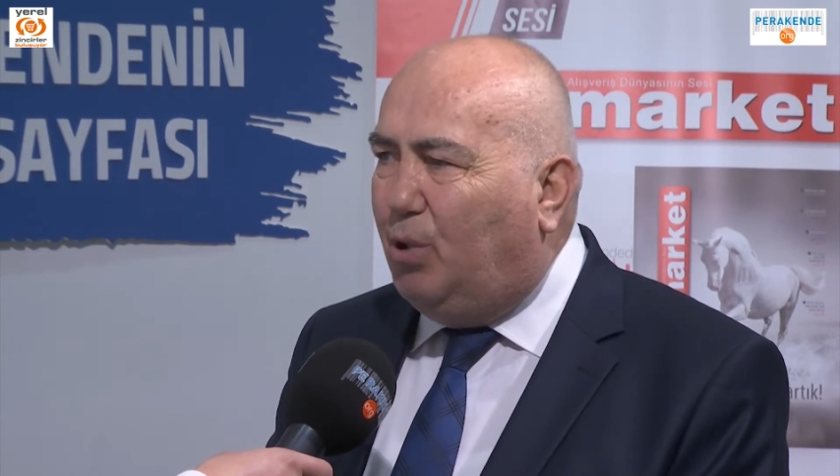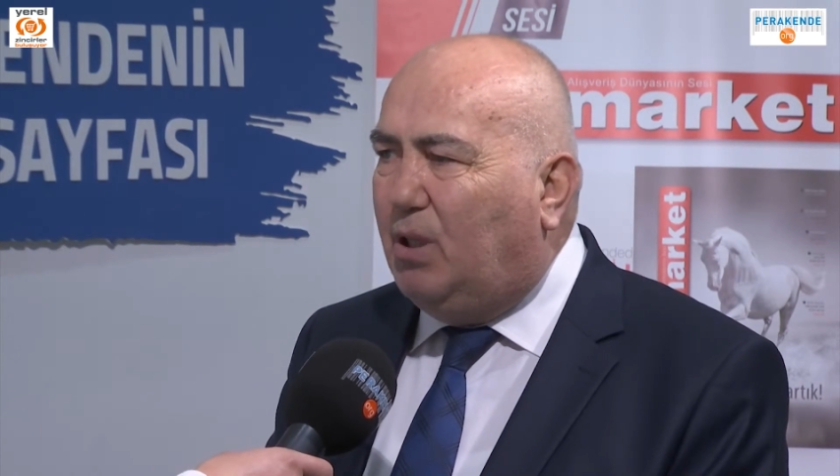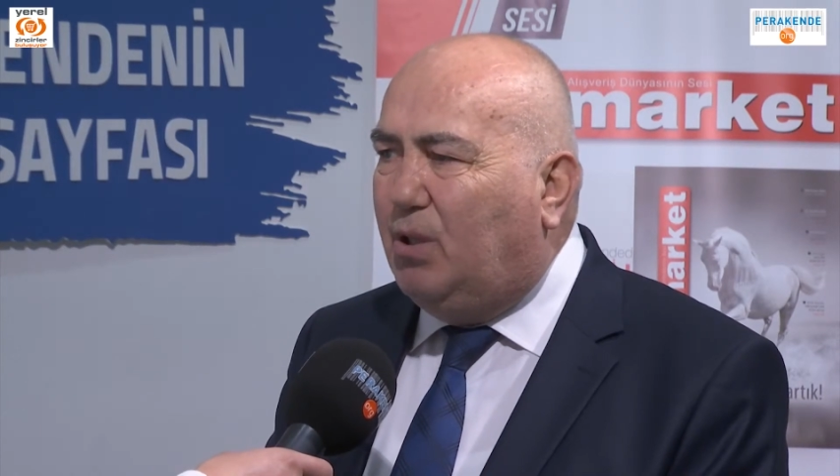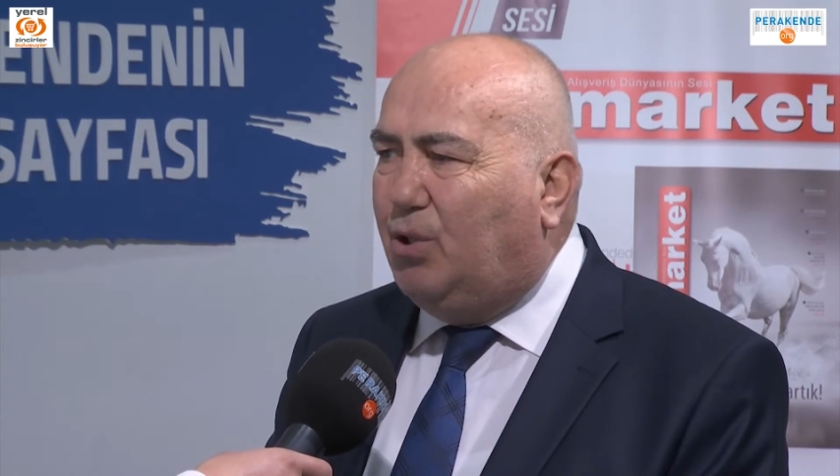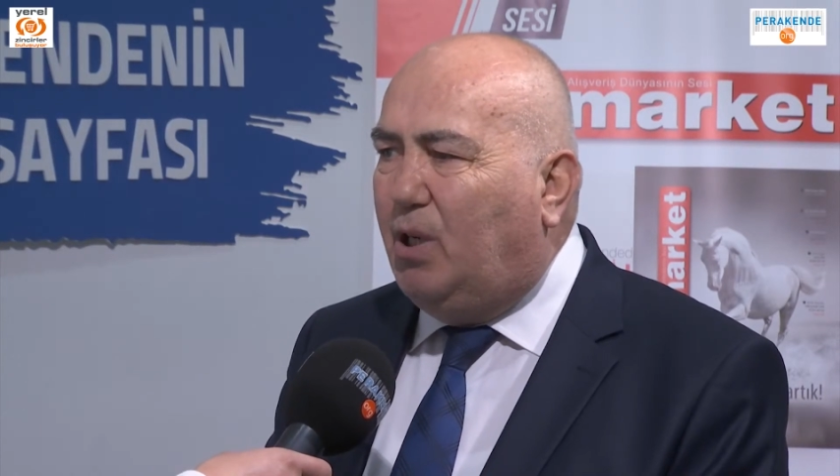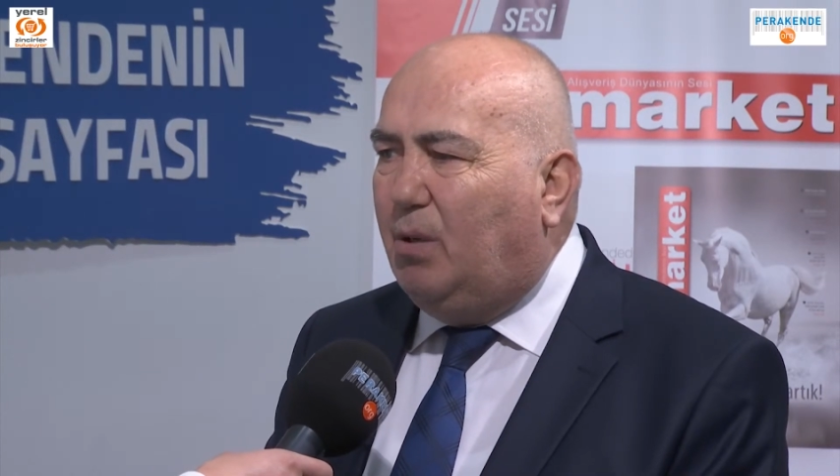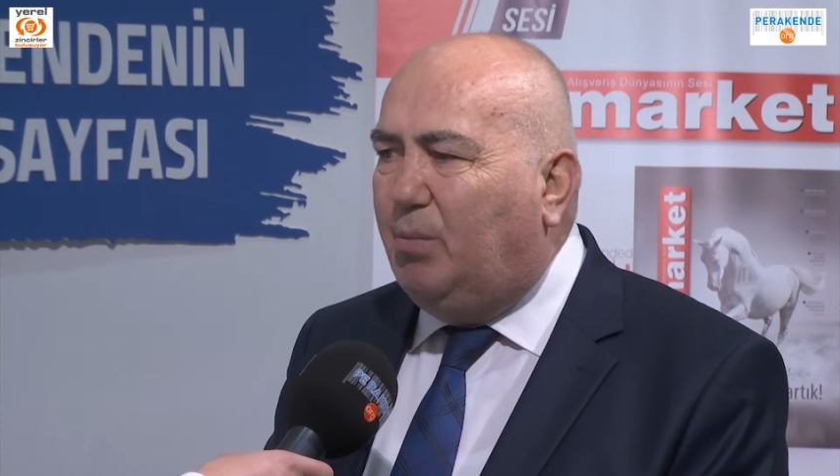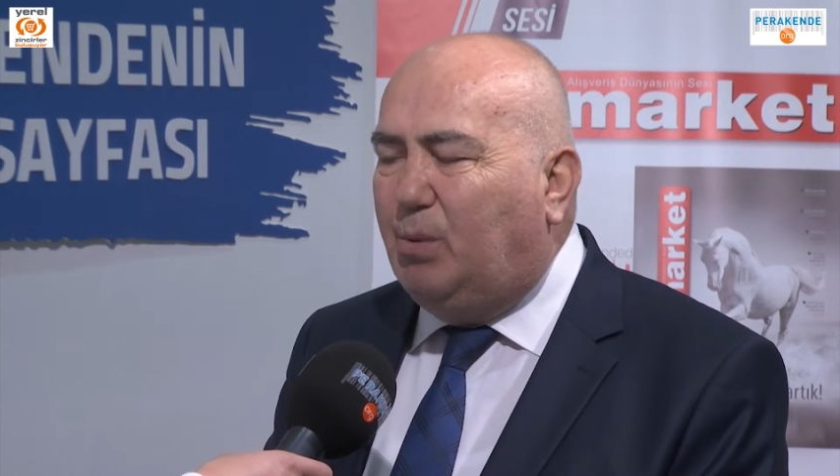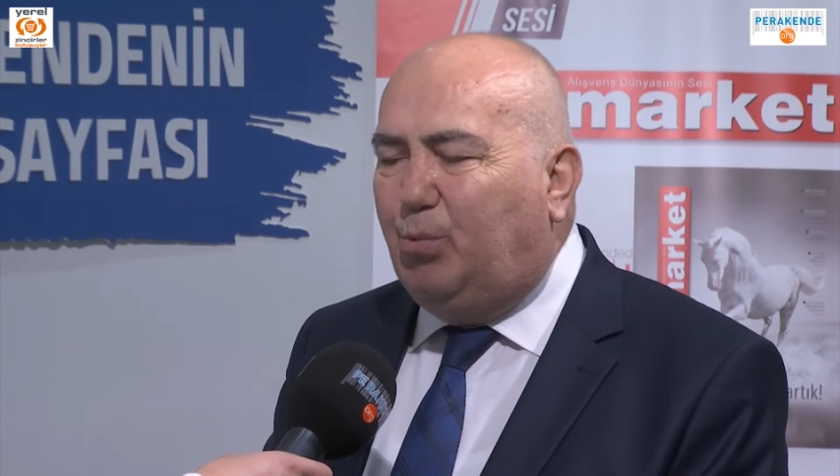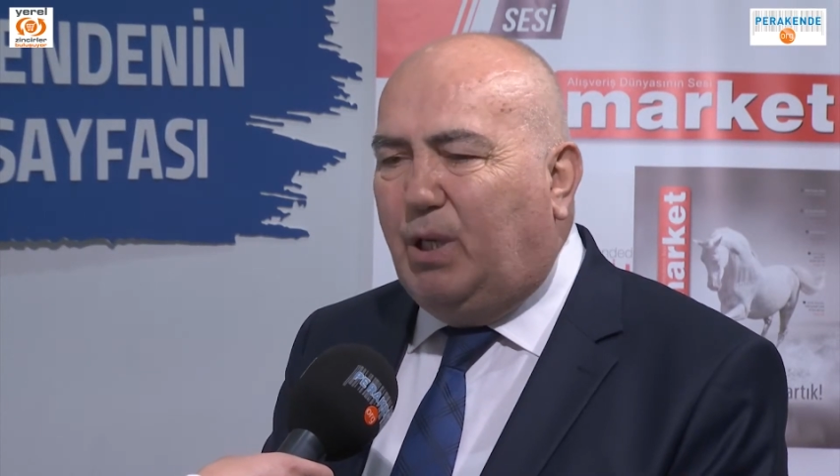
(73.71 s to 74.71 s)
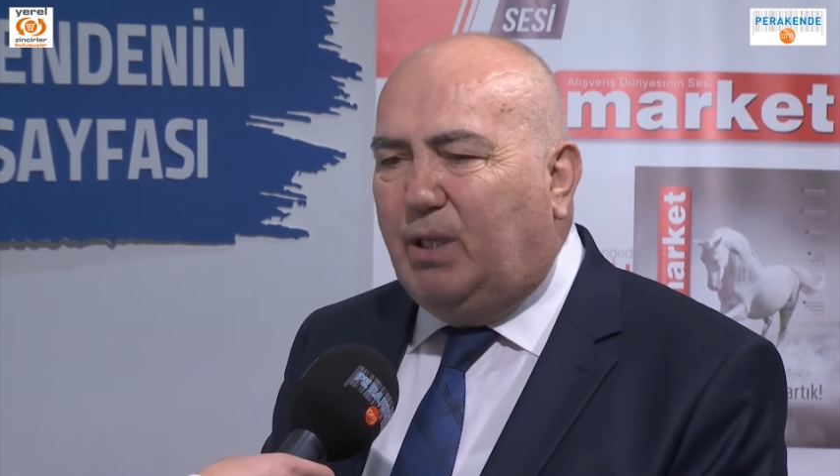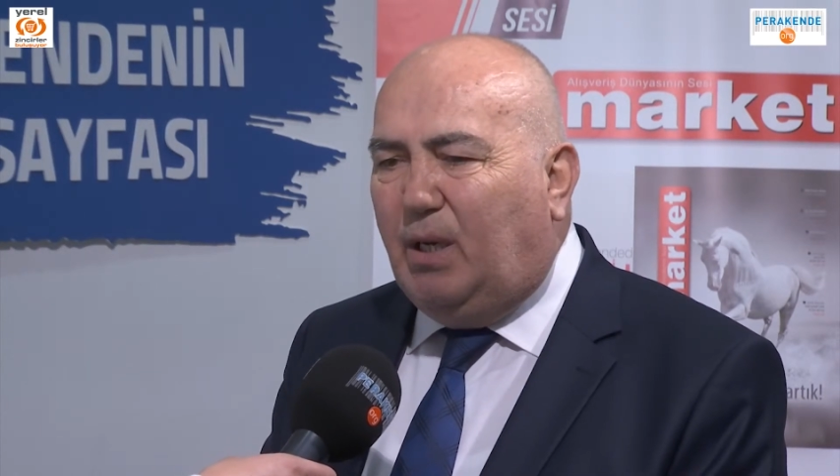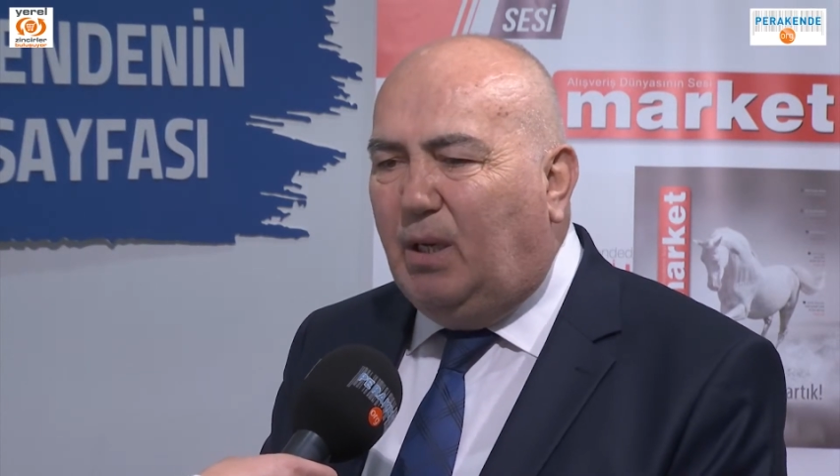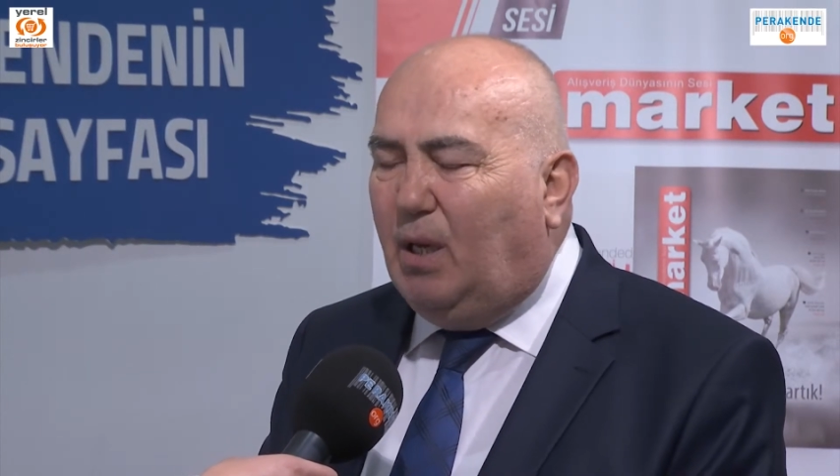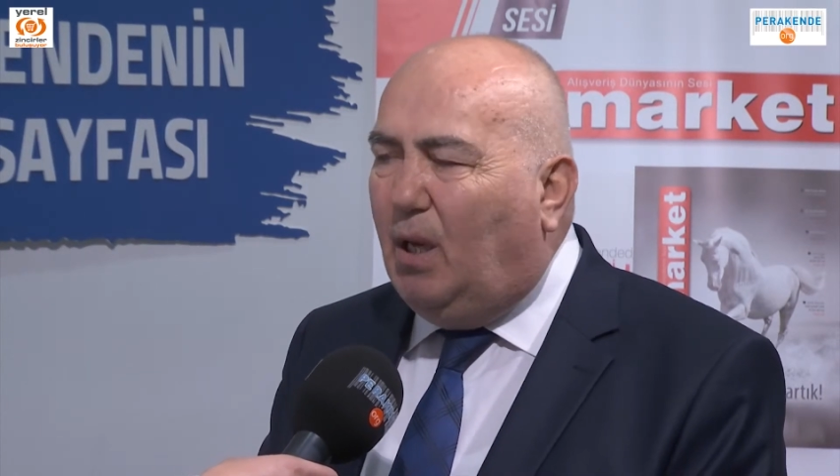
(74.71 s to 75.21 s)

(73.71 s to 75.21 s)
üreticilerimiz burada,